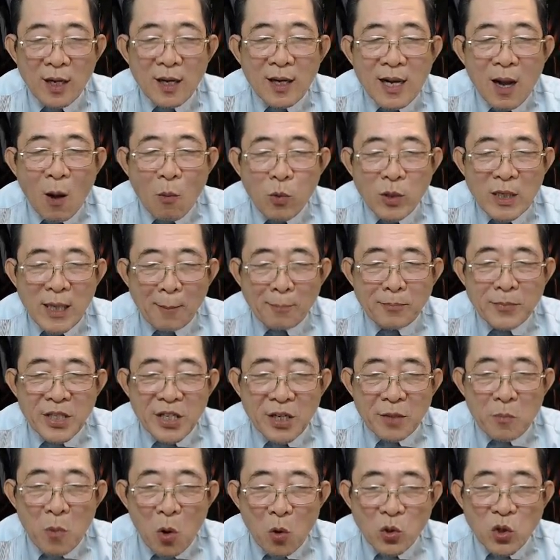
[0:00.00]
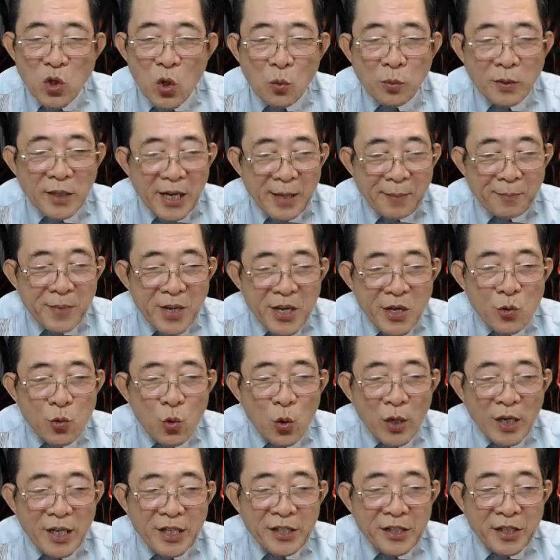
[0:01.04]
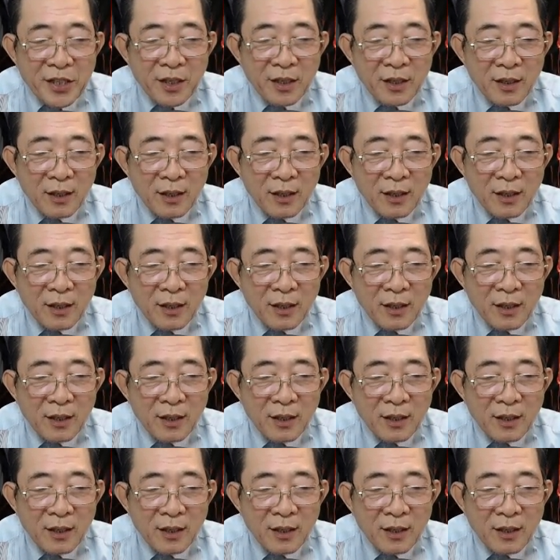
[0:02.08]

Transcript: không có nắm được một chút điểm yếu của người,